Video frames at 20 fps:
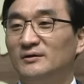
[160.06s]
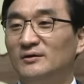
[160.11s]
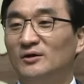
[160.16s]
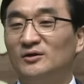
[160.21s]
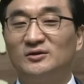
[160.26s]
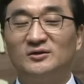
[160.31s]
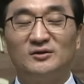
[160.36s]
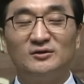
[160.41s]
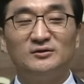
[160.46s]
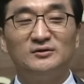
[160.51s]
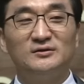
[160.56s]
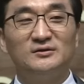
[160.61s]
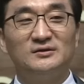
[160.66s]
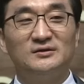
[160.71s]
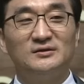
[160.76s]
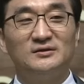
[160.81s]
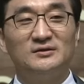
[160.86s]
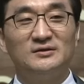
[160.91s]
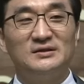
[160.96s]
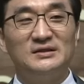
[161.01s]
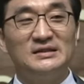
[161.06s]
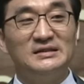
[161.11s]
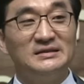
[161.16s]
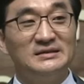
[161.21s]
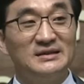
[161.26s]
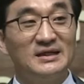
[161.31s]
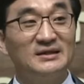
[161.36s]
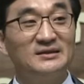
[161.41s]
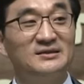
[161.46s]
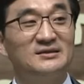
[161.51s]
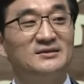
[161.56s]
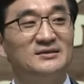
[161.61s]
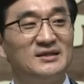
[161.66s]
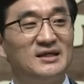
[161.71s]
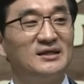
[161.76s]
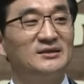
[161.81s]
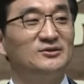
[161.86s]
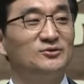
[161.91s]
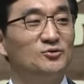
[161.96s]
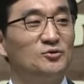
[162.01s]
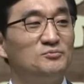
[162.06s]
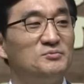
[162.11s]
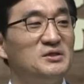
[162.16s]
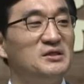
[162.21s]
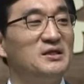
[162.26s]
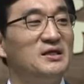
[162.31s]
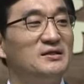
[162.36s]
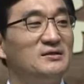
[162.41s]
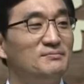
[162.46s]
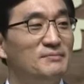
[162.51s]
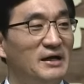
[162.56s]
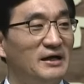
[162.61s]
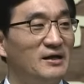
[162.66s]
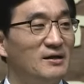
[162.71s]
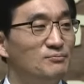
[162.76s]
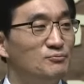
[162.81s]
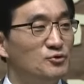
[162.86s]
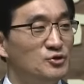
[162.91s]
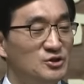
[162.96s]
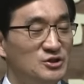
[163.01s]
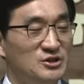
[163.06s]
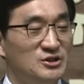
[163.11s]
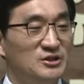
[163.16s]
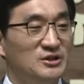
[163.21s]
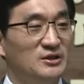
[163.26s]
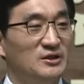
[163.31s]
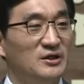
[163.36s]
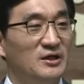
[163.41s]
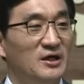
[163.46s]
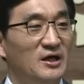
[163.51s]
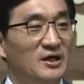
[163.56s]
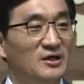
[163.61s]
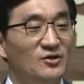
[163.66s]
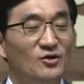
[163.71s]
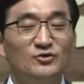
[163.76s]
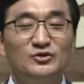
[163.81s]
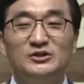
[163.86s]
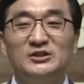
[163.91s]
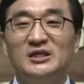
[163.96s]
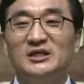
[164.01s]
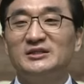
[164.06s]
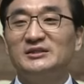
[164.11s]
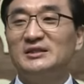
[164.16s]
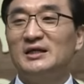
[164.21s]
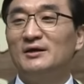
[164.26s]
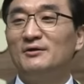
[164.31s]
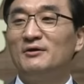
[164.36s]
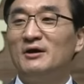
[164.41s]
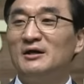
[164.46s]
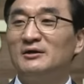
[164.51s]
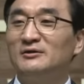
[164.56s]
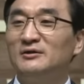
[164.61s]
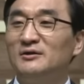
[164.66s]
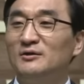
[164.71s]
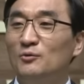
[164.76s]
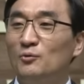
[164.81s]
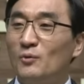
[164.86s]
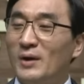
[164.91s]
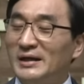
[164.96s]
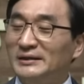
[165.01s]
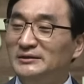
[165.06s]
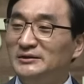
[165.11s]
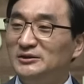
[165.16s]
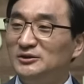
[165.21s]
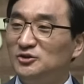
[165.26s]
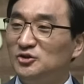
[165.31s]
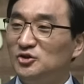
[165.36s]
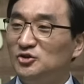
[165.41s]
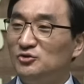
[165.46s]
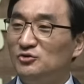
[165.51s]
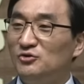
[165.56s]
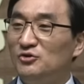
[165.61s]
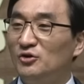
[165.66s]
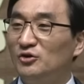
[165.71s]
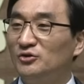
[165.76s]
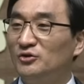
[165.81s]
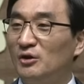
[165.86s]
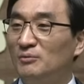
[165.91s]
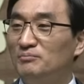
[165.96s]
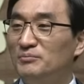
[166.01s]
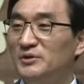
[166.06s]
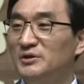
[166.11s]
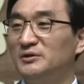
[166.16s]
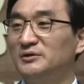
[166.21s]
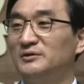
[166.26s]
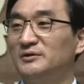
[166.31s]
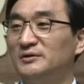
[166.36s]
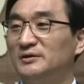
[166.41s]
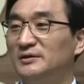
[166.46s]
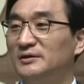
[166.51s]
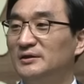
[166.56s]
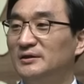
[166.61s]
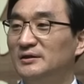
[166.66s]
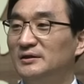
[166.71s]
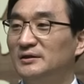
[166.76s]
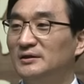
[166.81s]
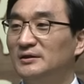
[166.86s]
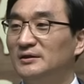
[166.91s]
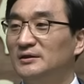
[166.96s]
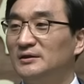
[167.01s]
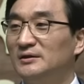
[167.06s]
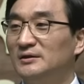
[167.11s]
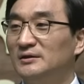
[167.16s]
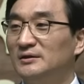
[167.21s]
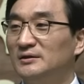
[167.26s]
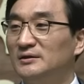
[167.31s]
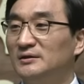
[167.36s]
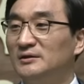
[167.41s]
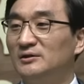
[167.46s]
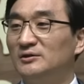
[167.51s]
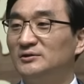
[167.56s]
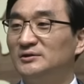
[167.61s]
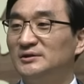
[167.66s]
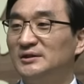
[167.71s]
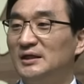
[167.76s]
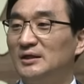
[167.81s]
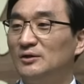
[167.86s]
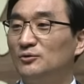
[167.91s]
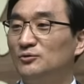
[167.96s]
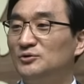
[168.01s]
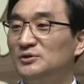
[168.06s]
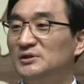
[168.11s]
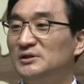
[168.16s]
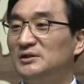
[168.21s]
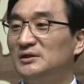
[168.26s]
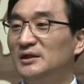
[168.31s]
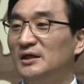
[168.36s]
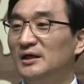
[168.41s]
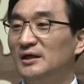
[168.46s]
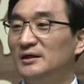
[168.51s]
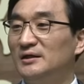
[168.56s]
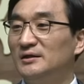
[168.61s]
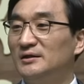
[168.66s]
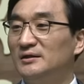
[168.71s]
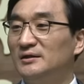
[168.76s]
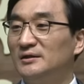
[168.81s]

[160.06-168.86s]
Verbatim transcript: 어떤 인사이트를 가지고 미래를 말할 뿐이지 현재의 상황을 완전히 뛰어넘는 그런 새로운 시대,